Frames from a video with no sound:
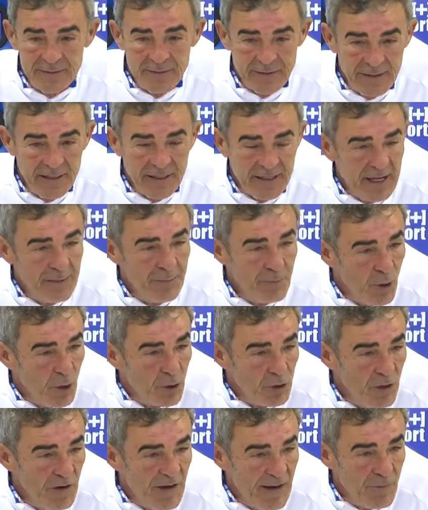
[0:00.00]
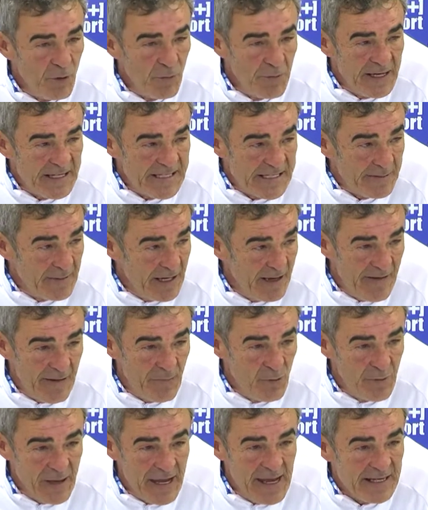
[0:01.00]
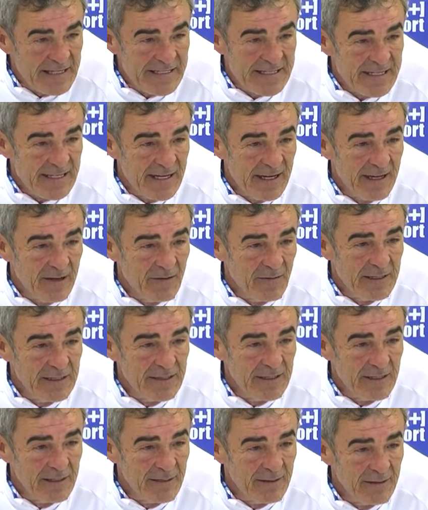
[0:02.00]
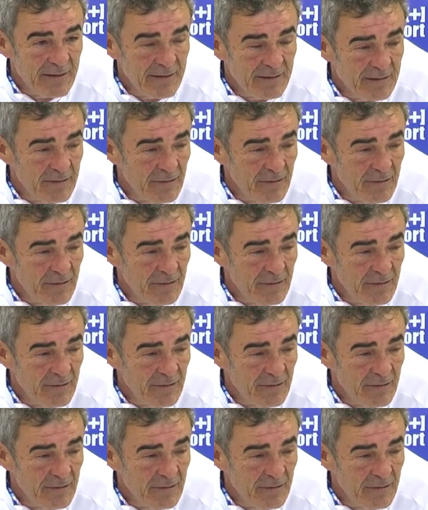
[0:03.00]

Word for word: in che modo l'avevamo persa, ma l'avevamo persa e quindi